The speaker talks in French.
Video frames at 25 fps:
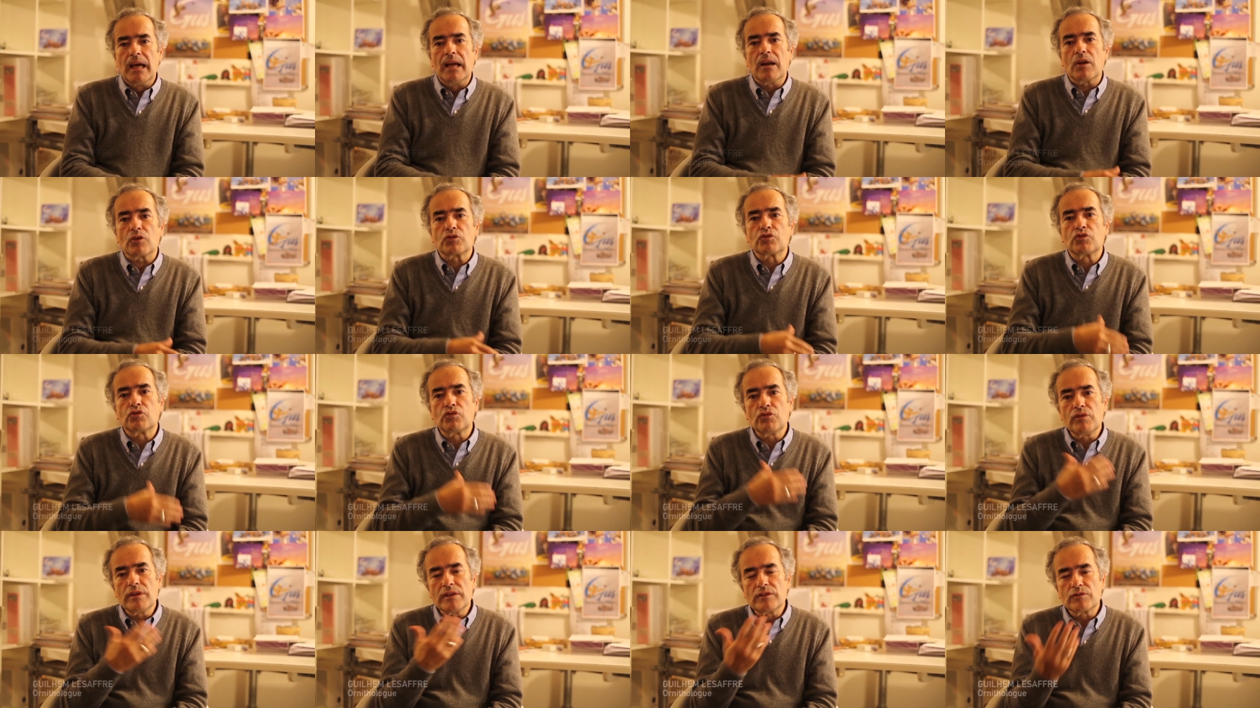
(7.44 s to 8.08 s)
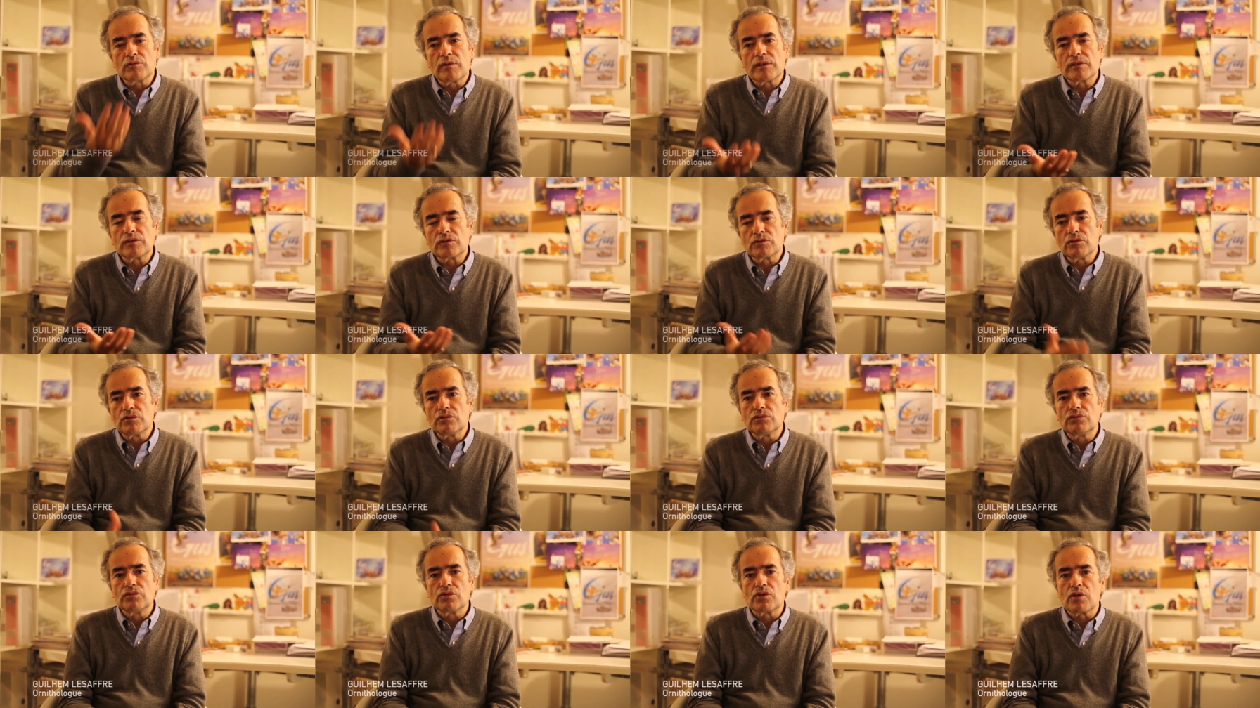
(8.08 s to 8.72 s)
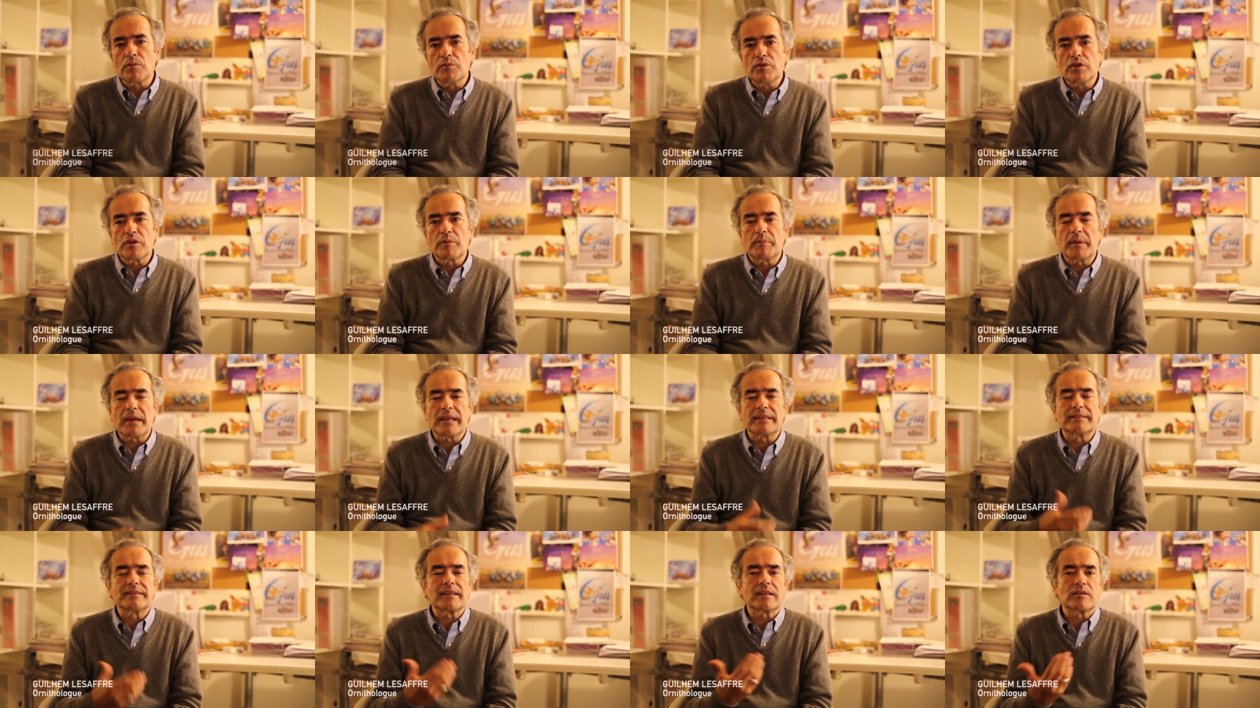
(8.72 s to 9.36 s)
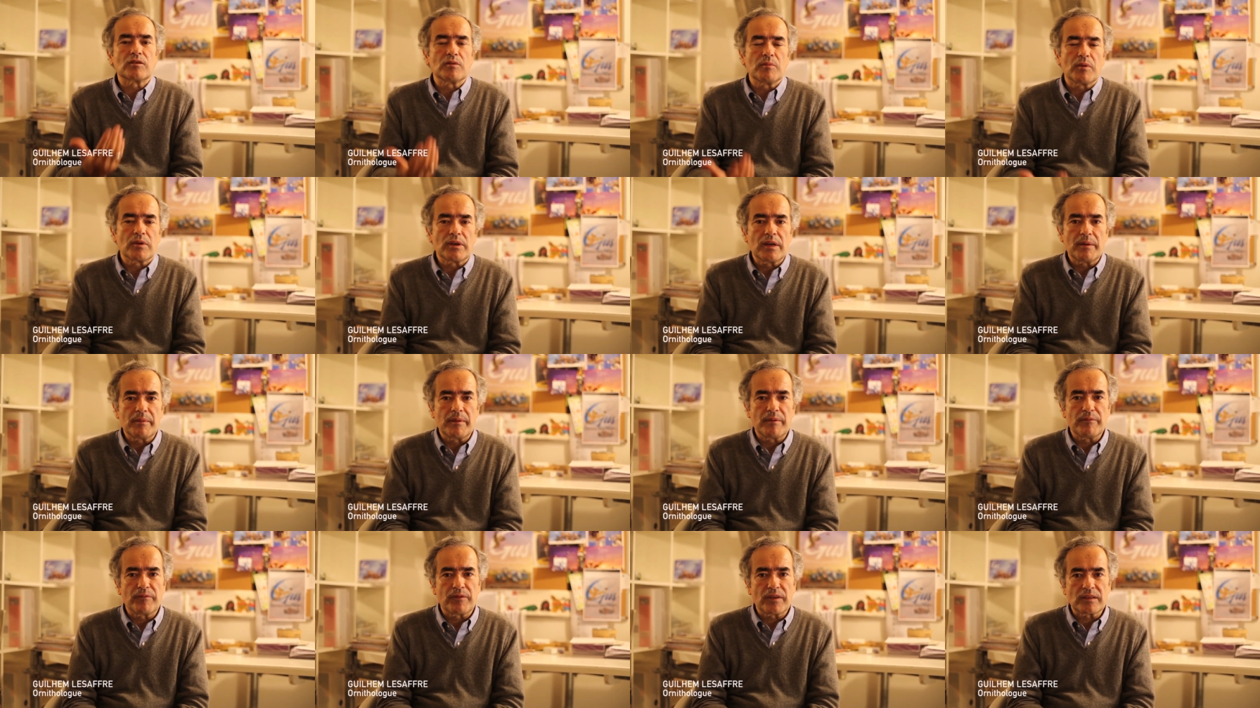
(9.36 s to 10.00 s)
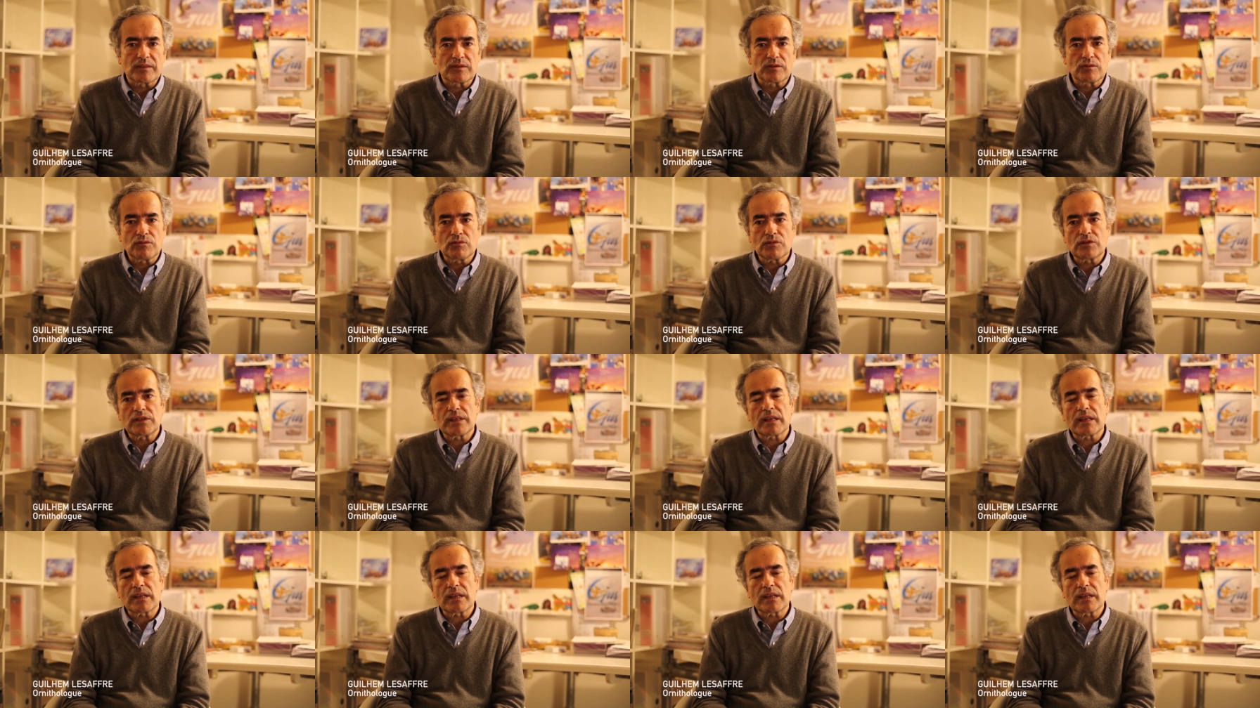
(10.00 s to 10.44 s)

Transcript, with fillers: Alors, tous les oiseaux ne communiquent pas exactement de la même façon.